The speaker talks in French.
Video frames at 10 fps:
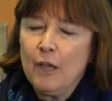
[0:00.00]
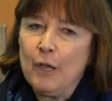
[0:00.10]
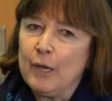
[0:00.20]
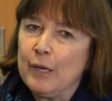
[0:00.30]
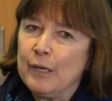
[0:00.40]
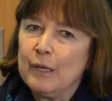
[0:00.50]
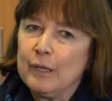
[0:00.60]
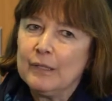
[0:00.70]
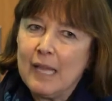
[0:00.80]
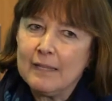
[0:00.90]

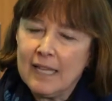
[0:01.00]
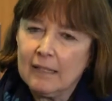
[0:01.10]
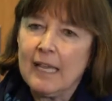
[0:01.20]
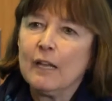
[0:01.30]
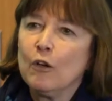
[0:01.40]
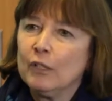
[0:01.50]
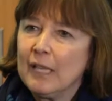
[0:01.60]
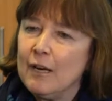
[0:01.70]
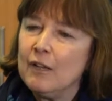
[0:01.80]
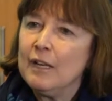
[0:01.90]
euh, dans certains cas,
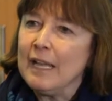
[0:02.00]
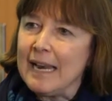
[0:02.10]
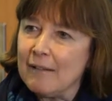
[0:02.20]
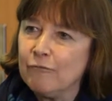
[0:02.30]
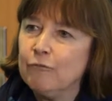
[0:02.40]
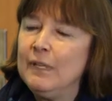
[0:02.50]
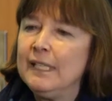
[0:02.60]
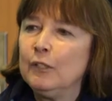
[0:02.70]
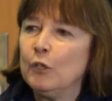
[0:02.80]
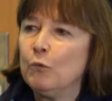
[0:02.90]
dans la,
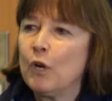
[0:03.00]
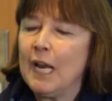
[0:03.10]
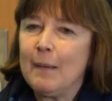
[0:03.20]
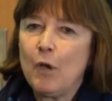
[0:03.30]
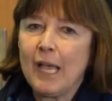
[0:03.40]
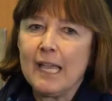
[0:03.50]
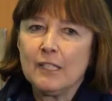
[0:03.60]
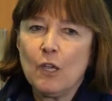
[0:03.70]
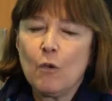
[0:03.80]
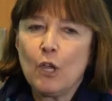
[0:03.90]
foulée de nos
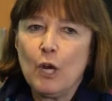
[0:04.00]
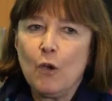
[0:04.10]
collaborations que l'on